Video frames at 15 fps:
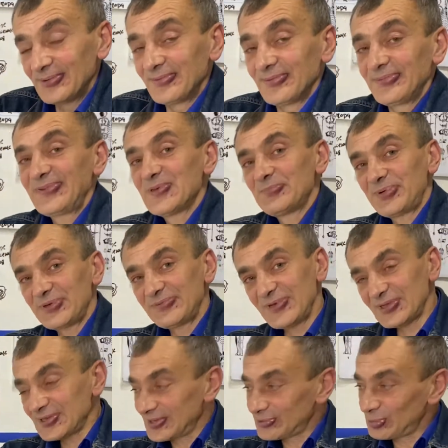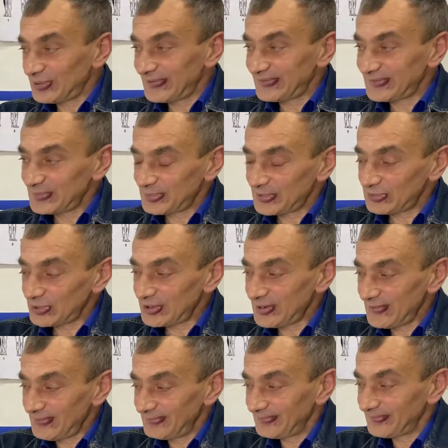Всем привет, Анатолий Степовой.
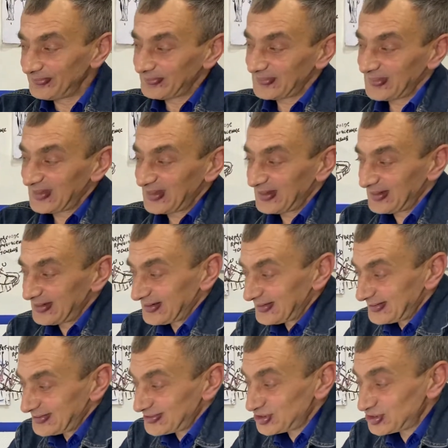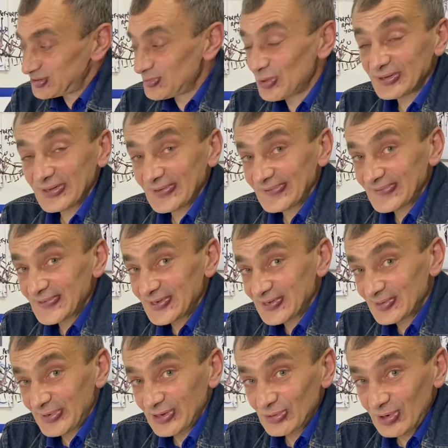Четвертая стадия
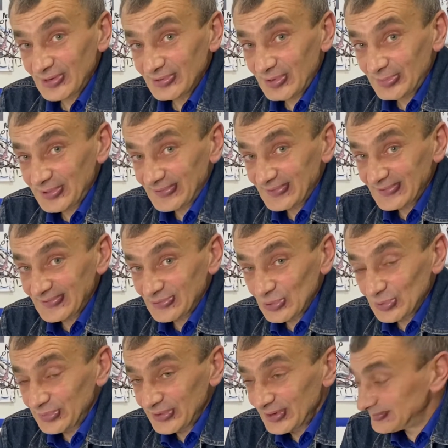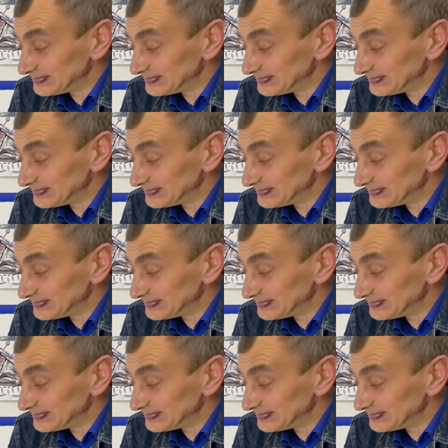продольного плоскостопия.